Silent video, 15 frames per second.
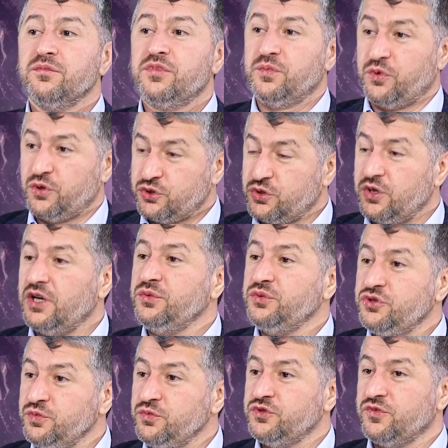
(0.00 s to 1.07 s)
Bir boşluğa
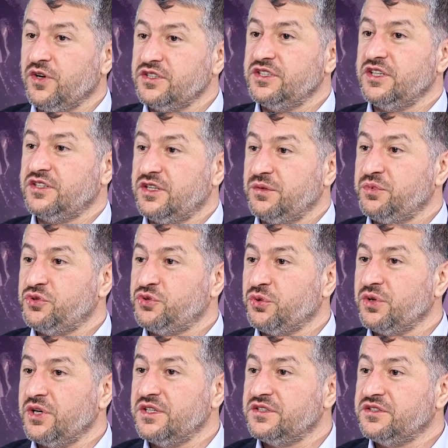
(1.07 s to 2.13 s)
düşmüş vaziyette
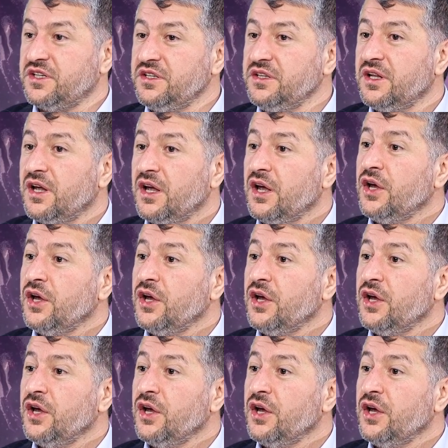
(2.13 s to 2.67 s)
birçok insan.